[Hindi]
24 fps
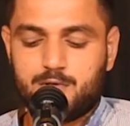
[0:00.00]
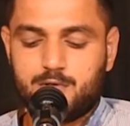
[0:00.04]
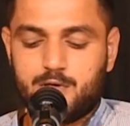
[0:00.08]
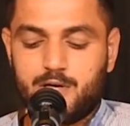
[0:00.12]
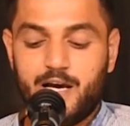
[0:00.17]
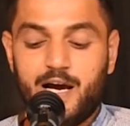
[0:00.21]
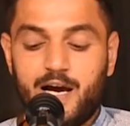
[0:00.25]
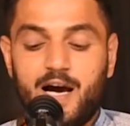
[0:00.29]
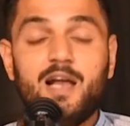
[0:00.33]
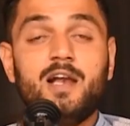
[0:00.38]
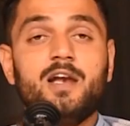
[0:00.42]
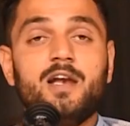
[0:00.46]

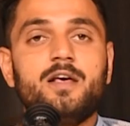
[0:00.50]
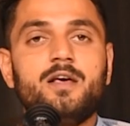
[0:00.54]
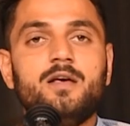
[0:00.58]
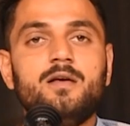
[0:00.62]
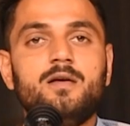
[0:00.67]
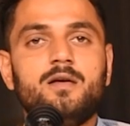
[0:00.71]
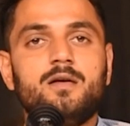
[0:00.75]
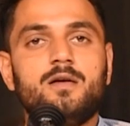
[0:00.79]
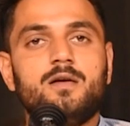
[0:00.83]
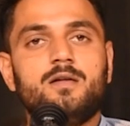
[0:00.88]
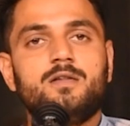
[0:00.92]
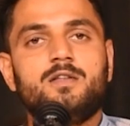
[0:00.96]
ख्याल
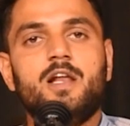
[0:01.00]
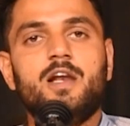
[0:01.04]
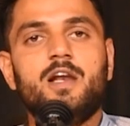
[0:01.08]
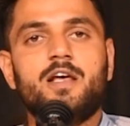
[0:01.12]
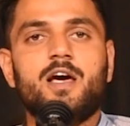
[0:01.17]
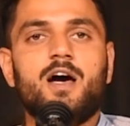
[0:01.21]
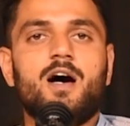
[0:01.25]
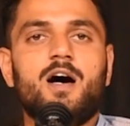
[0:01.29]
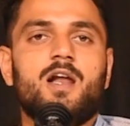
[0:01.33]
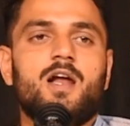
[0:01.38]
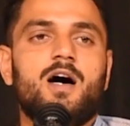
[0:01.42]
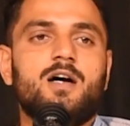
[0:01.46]
नहीं दिल
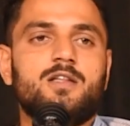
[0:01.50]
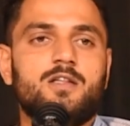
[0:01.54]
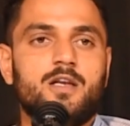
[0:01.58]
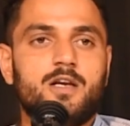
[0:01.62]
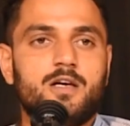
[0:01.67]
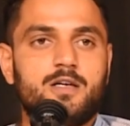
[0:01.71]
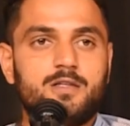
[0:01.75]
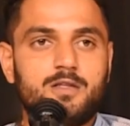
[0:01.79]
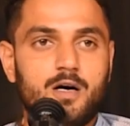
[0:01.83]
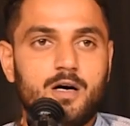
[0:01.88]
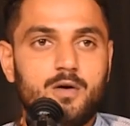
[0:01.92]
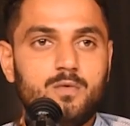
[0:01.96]
के हालात
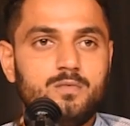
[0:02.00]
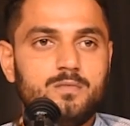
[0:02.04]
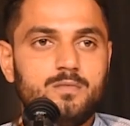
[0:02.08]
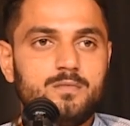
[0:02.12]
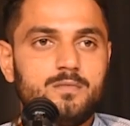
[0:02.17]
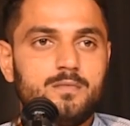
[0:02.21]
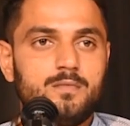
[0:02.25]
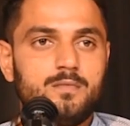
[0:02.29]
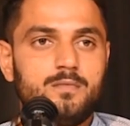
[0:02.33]
लिखता हूँ